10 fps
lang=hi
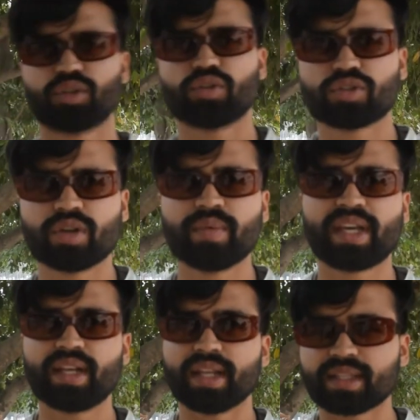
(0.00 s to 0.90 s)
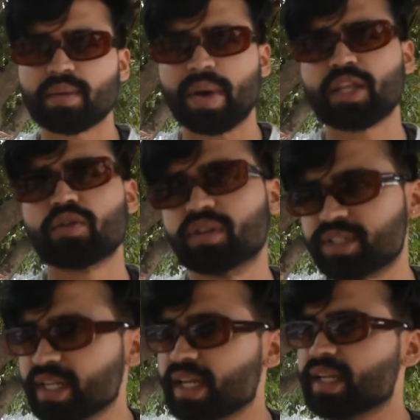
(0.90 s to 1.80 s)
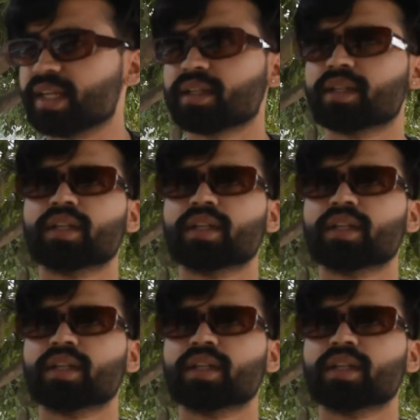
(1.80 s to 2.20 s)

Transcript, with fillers: तो दोस्तों हम निकल ही रहे थे हमारी यूनिवर्सिटी के लिए